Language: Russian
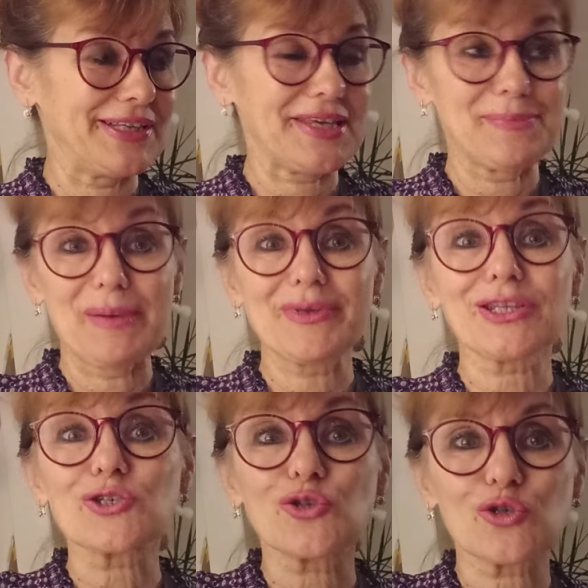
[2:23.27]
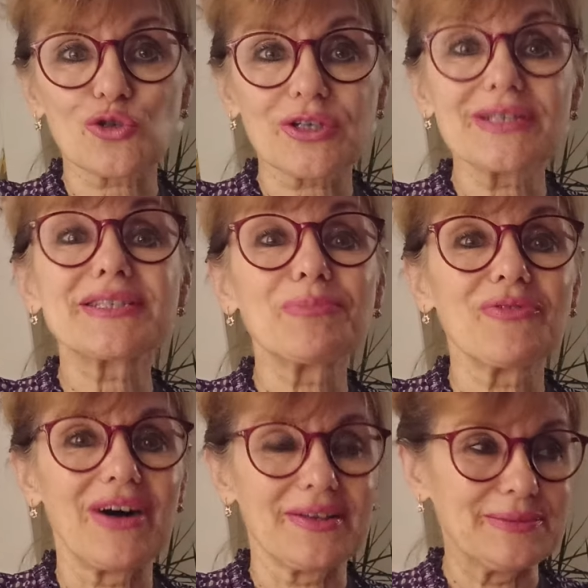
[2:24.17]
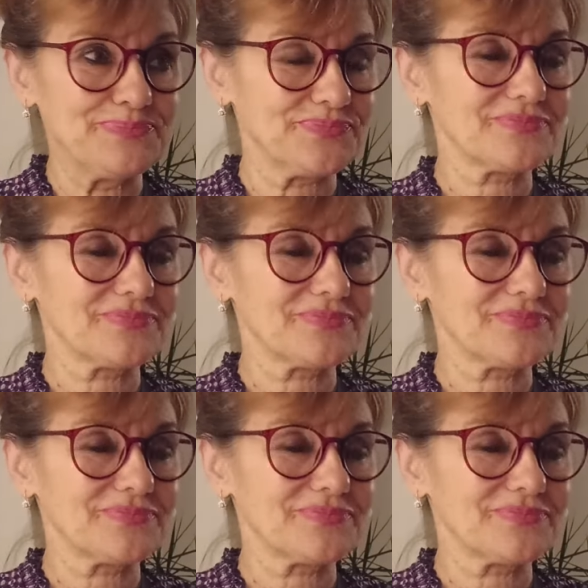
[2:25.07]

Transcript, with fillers: такие моменты, что я что-то и забывала.